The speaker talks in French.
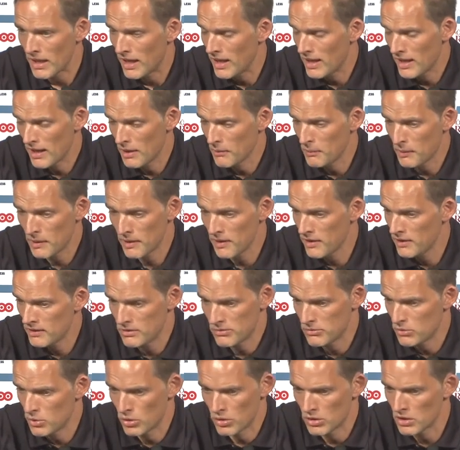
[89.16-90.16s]
Et
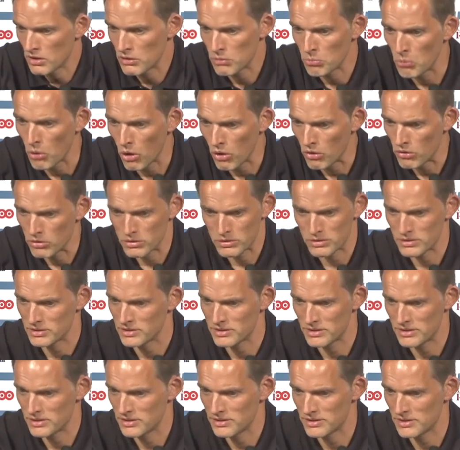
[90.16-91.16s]
après, honnêtement,
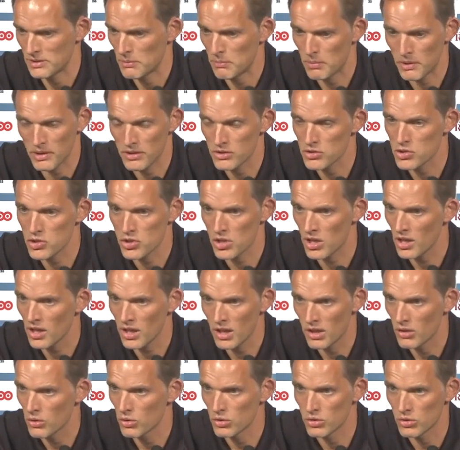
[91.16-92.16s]
c'est
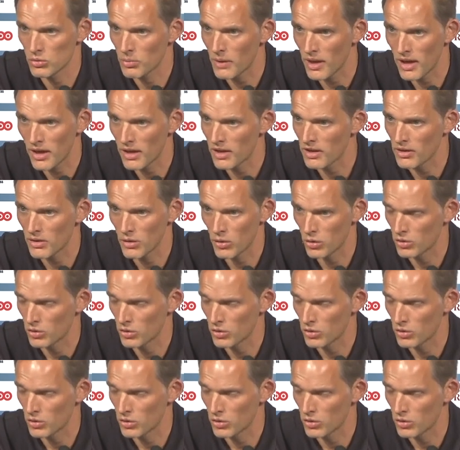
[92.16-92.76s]
PSG et on doit,